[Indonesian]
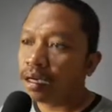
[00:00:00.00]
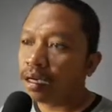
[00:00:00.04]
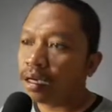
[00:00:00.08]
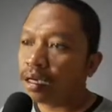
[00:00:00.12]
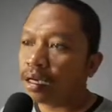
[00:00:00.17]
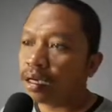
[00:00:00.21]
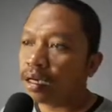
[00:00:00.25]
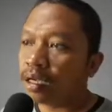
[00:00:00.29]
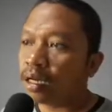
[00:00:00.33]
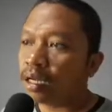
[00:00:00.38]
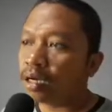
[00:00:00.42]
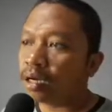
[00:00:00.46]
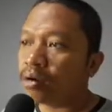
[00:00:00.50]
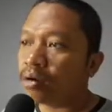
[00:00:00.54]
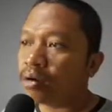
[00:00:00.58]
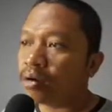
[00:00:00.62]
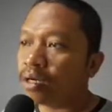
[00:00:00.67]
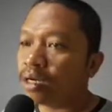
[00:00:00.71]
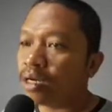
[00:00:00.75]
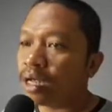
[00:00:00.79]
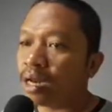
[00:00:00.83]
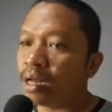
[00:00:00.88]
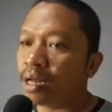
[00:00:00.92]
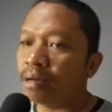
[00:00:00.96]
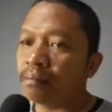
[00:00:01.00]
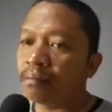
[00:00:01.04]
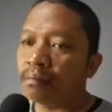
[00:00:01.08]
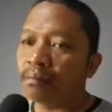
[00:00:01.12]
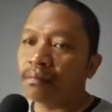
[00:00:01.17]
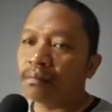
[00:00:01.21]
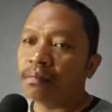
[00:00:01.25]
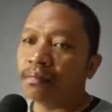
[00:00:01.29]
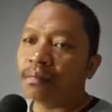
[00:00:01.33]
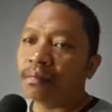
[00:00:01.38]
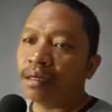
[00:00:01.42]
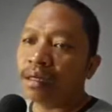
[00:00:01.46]
Ini kok di
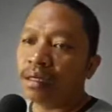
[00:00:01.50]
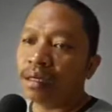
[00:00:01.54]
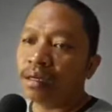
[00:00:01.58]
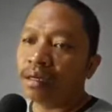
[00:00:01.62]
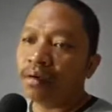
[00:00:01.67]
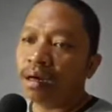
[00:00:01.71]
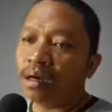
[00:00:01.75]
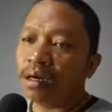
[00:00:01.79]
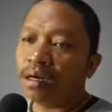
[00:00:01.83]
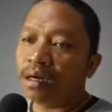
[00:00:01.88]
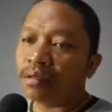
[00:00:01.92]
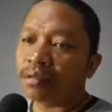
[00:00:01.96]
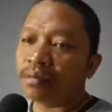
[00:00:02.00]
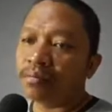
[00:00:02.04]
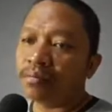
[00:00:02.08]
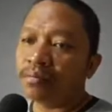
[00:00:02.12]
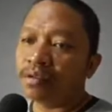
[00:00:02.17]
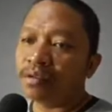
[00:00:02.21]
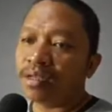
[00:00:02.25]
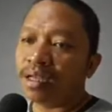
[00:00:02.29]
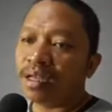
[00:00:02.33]
dalam ini gua ada semut ya.